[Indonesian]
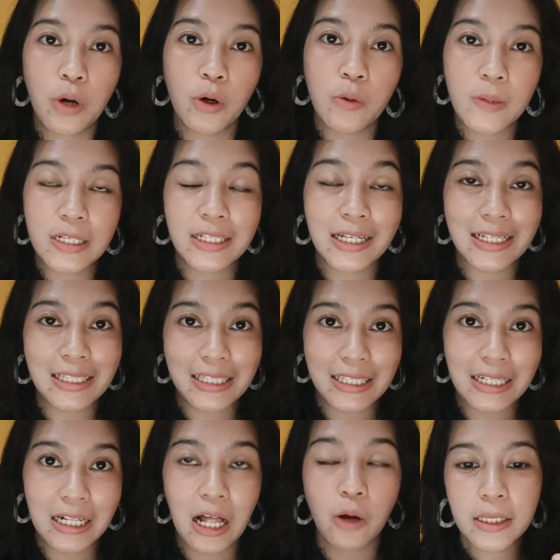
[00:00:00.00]
itu aku masih
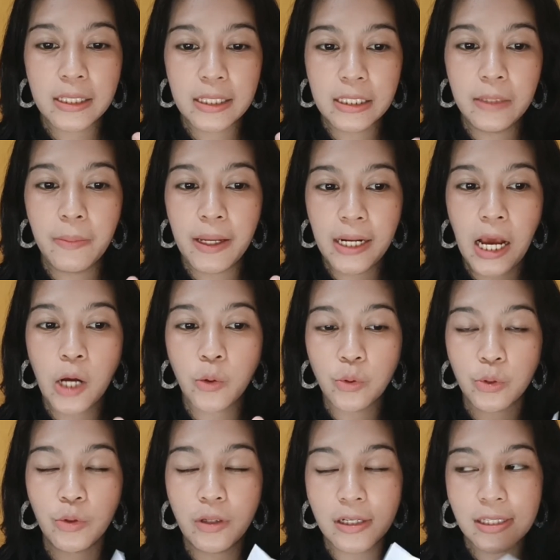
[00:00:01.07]
kecil dimana
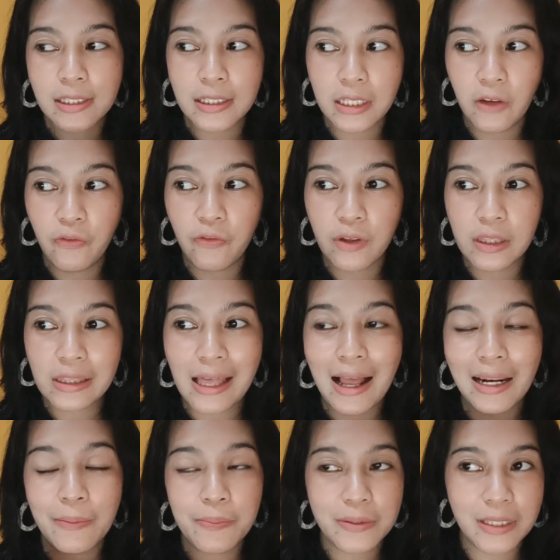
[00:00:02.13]
aku tuh ngesniff entah
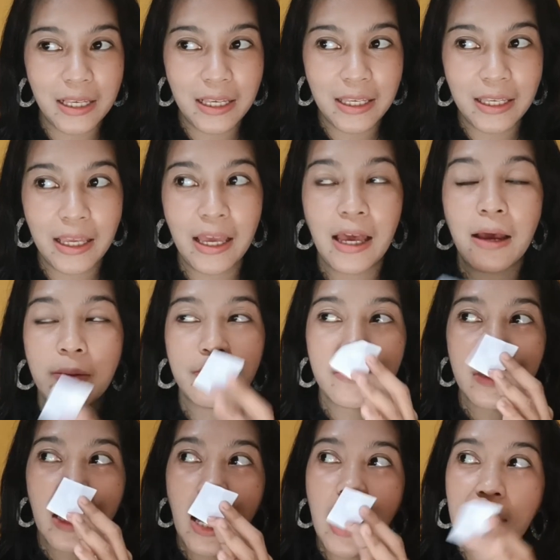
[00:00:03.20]
lipstiknya
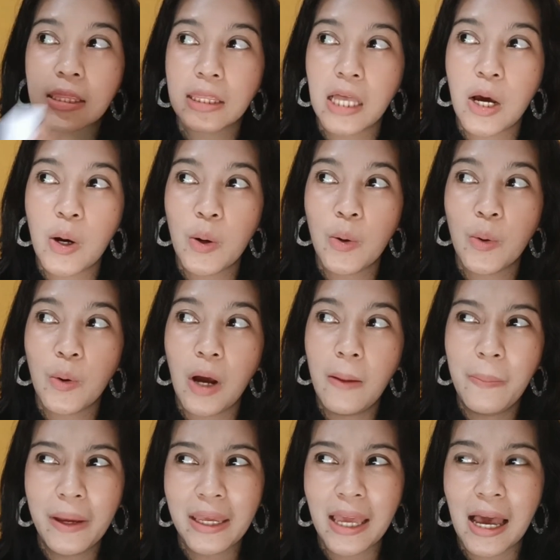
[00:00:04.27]
atau
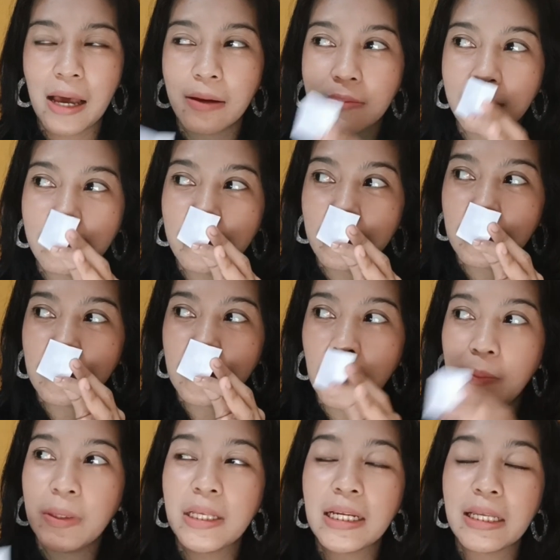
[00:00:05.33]
apa ya
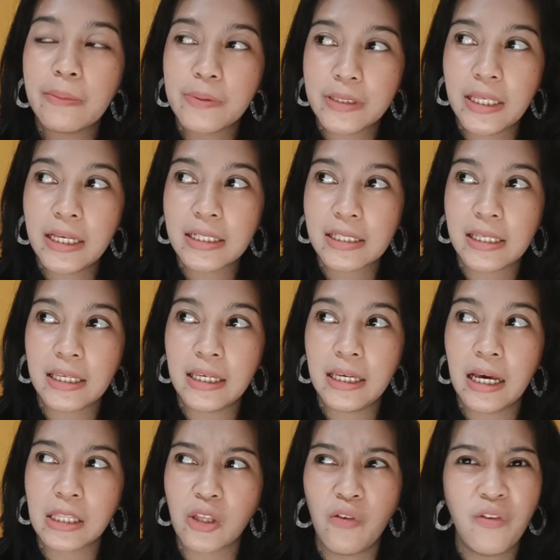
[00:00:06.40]
lebih ke lipstick
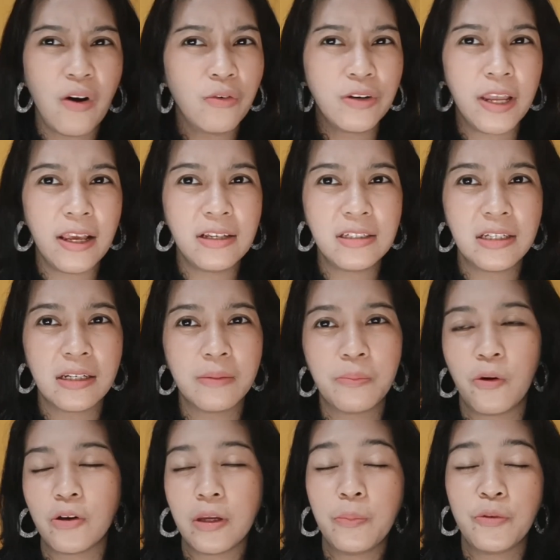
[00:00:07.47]
sih atau foundation
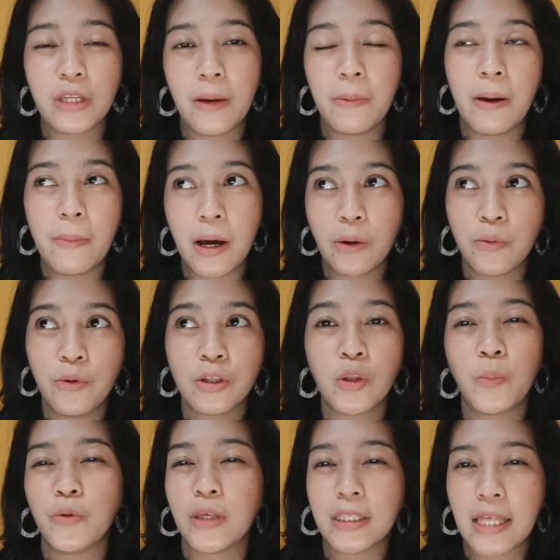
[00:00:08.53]
pokoknya punya mamaku
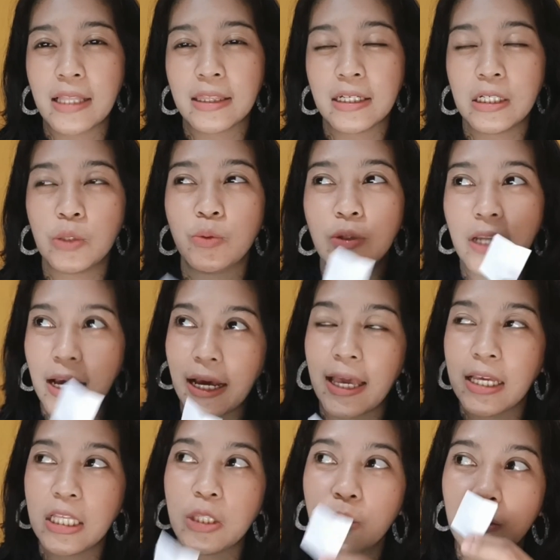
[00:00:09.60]
atau punya tanteku nah
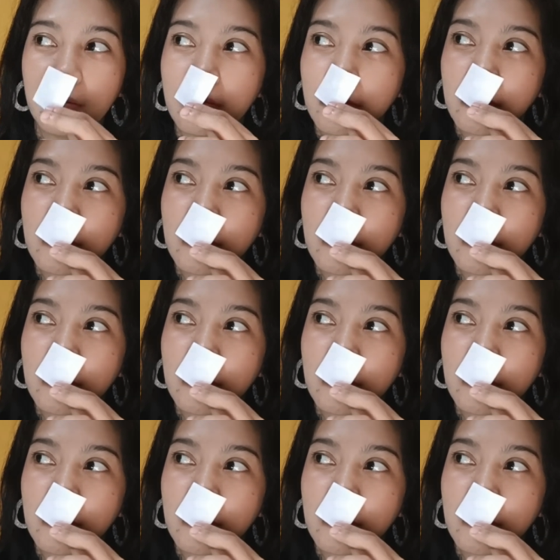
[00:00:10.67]
kayak gitu